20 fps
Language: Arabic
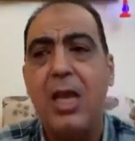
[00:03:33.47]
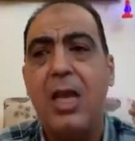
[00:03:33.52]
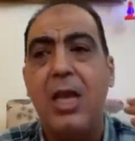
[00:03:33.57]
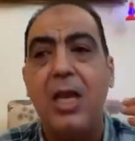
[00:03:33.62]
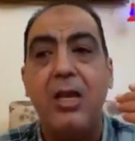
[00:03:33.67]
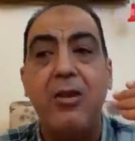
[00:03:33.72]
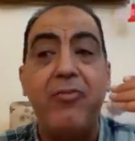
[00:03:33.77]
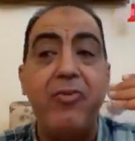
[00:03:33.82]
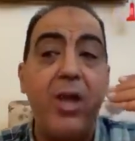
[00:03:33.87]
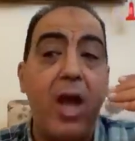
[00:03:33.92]

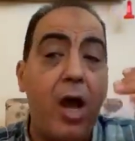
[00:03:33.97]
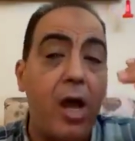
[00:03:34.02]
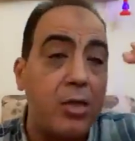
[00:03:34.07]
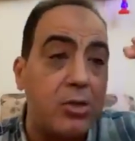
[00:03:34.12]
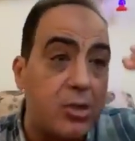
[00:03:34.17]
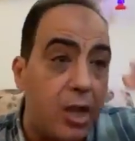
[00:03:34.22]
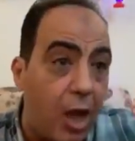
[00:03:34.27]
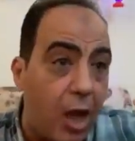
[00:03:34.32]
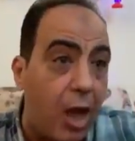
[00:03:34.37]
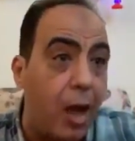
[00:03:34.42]
اللي فيه
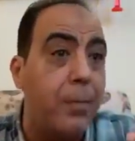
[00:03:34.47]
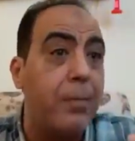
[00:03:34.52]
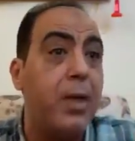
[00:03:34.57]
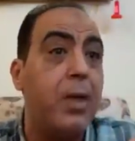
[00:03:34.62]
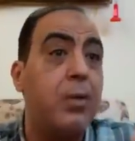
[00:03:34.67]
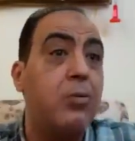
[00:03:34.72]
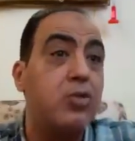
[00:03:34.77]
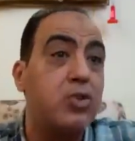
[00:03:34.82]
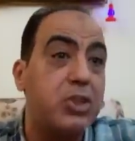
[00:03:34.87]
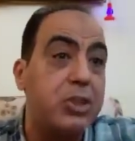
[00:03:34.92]
اخطاء من
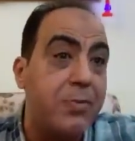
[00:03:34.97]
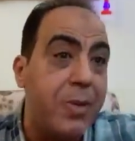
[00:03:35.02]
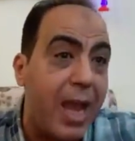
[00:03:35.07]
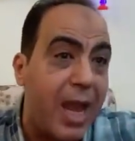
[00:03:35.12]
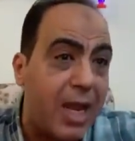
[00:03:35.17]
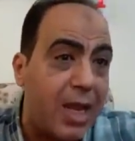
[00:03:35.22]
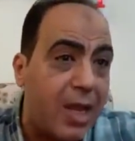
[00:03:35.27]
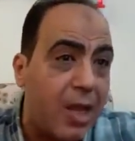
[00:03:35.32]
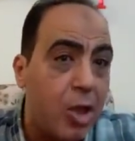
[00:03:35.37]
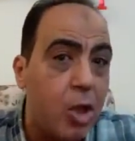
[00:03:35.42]

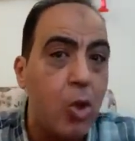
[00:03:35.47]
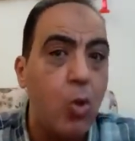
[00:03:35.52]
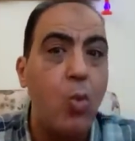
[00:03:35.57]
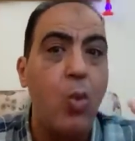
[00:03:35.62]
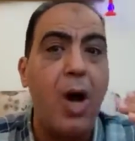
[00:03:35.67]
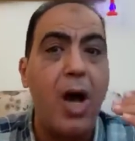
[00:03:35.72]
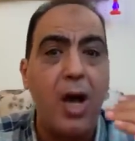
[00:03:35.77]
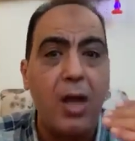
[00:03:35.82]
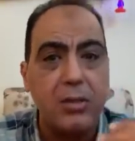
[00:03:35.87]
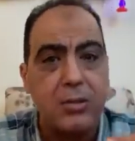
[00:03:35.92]
موسيماني
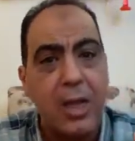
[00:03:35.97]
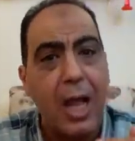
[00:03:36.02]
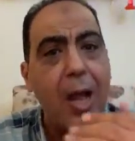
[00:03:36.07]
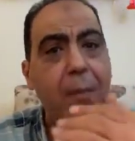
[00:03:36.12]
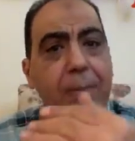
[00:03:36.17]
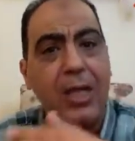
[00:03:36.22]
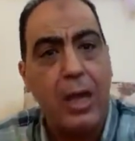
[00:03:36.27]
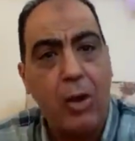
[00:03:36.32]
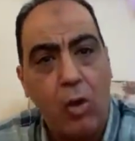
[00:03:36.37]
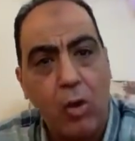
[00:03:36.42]
واخطاء
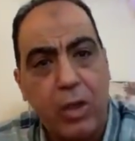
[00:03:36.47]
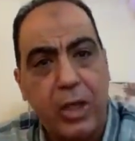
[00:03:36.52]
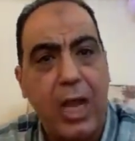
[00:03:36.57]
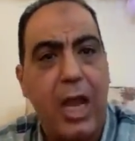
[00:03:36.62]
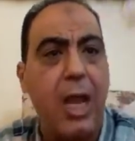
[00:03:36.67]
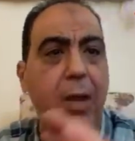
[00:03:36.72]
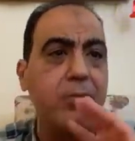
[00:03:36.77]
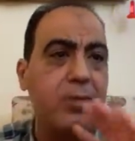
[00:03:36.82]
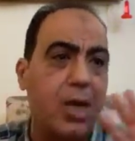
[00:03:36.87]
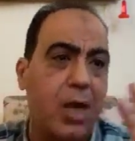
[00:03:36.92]
من
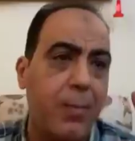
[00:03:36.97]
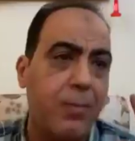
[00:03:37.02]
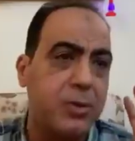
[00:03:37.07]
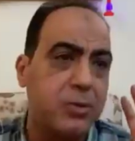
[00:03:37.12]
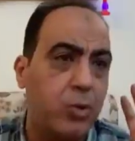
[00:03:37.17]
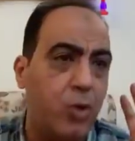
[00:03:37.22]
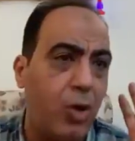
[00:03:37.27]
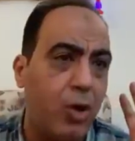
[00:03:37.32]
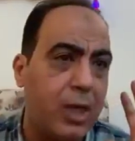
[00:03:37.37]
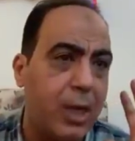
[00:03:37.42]
الحكام تربص
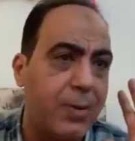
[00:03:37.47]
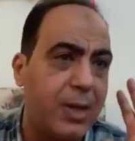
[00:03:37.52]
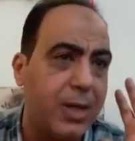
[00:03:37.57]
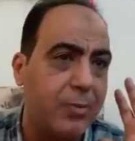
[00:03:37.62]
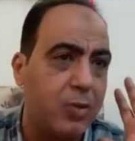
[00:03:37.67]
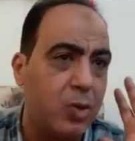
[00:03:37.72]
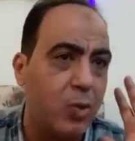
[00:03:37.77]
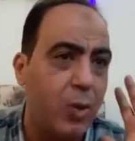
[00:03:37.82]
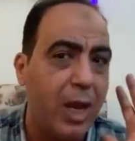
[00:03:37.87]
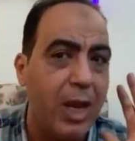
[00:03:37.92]
بالحكام يا
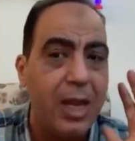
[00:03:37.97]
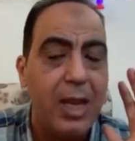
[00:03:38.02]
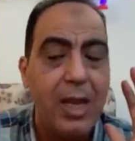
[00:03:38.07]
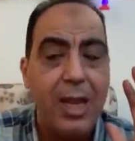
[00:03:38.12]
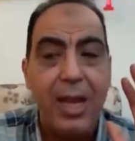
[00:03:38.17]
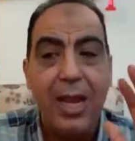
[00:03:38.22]
كابتن وائل